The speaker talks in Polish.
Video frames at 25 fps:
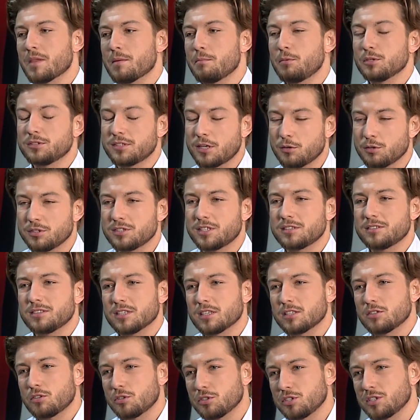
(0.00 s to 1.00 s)
bo cały czas
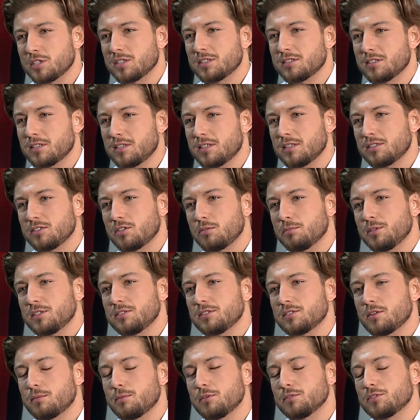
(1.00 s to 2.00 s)
ktoś chce sobie
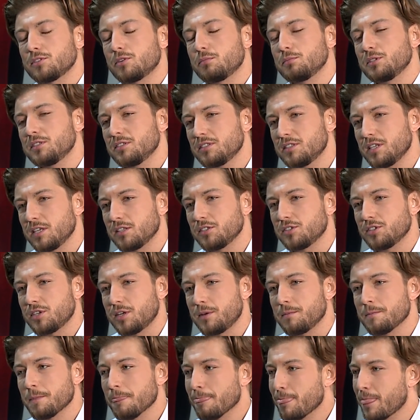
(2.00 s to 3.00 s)
z tobą zrobić
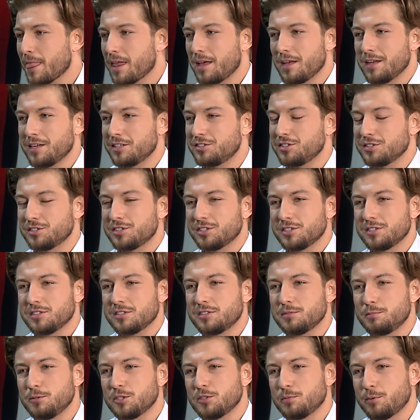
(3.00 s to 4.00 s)
zdjęcie e, czy,
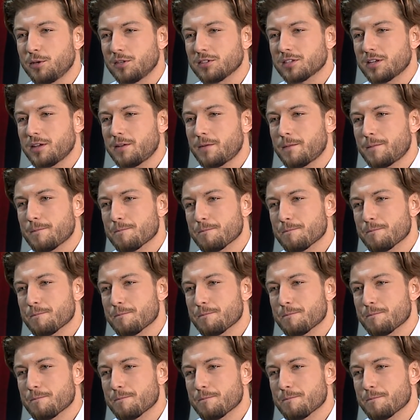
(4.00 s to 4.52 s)
czy zbić piątkę?